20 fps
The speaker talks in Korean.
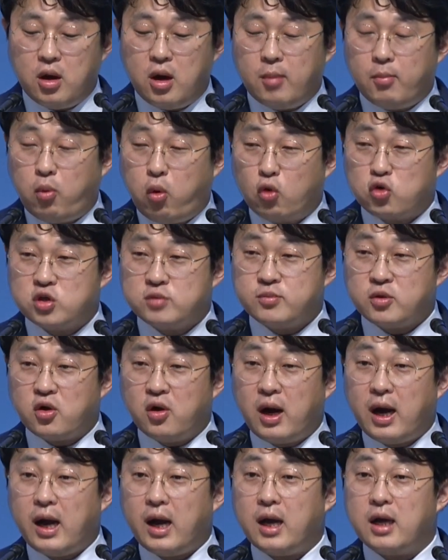
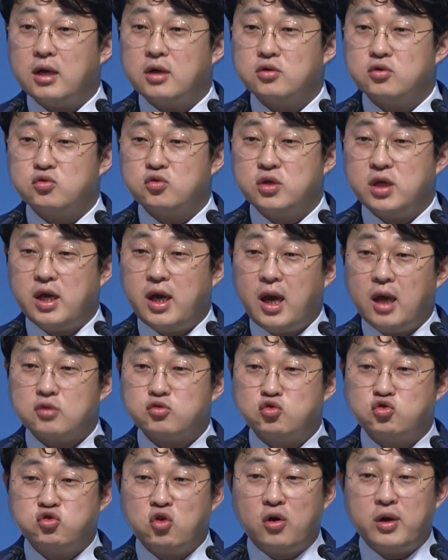복음과 우리의
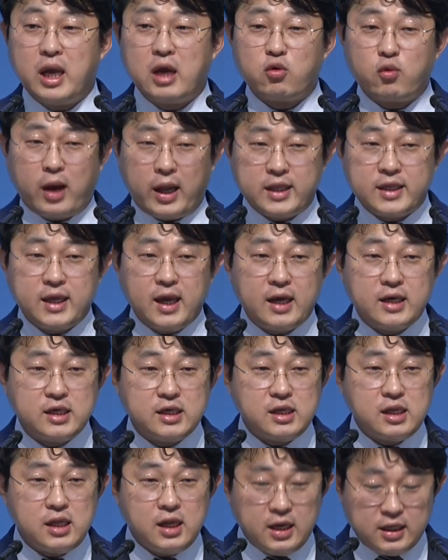구원의
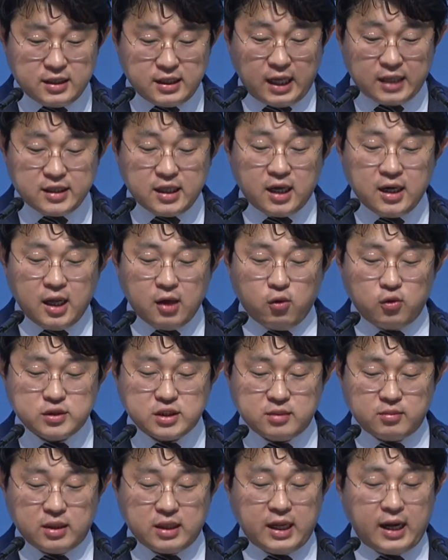관계를 나타내고
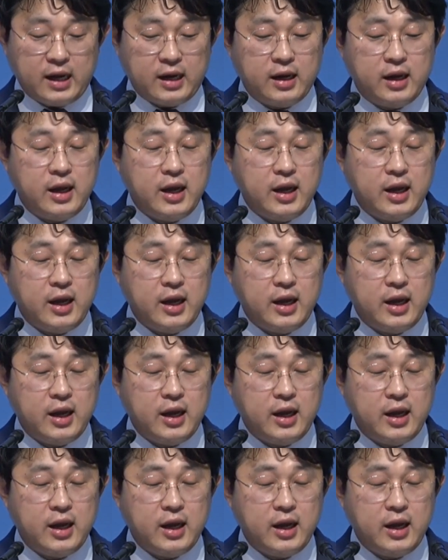있습니다.